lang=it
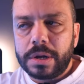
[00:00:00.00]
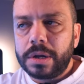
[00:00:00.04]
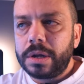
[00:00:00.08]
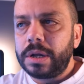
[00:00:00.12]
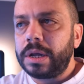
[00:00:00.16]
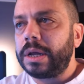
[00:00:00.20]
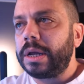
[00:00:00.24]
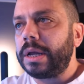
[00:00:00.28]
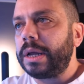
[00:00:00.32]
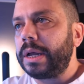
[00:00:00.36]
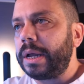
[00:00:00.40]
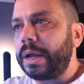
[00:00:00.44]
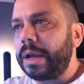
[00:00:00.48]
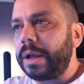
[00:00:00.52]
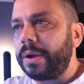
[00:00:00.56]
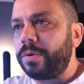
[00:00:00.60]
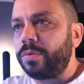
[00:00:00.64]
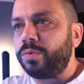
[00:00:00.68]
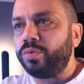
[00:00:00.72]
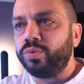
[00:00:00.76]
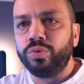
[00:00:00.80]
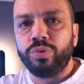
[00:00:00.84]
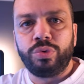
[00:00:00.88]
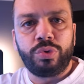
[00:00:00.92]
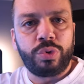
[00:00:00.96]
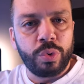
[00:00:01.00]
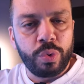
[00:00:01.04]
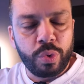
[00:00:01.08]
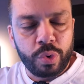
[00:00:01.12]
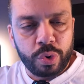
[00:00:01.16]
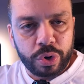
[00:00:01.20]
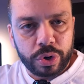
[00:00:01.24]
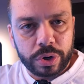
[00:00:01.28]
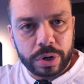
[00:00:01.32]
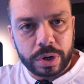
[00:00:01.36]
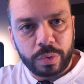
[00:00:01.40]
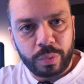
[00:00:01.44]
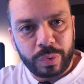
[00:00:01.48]
eh, un
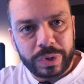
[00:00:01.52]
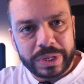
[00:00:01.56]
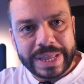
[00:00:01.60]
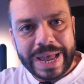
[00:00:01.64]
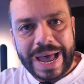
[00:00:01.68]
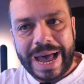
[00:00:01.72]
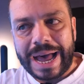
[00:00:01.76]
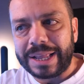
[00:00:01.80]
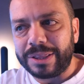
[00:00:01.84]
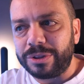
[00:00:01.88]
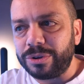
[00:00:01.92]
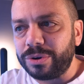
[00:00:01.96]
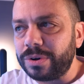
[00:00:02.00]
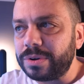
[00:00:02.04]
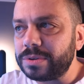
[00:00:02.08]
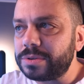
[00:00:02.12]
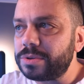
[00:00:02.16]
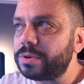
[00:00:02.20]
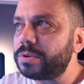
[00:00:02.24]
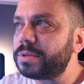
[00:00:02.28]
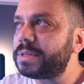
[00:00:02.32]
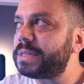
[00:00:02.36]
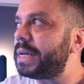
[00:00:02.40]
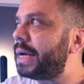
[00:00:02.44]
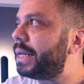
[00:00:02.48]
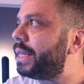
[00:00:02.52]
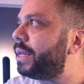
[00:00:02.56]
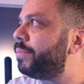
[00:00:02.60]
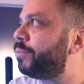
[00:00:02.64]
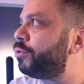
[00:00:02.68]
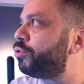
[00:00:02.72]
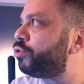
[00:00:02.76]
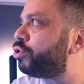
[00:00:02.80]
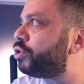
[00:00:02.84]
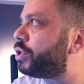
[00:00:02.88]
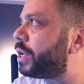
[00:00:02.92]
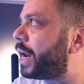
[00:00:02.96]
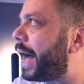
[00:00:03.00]
tour guidato, sono state
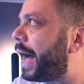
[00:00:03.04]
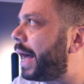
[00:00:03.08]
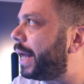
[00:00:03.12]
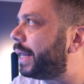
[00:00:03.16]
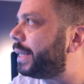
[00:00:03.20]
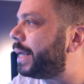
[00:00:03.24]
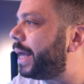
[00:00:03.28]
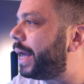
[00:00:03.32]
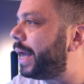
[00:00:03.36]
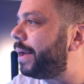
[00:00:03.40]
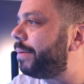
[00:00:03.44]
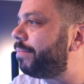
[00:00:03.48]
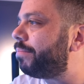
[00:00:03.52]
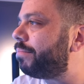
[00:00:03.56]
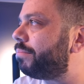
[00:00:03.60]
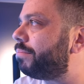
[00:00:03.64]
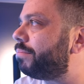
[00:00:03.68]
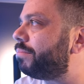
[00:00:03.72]
mostrate,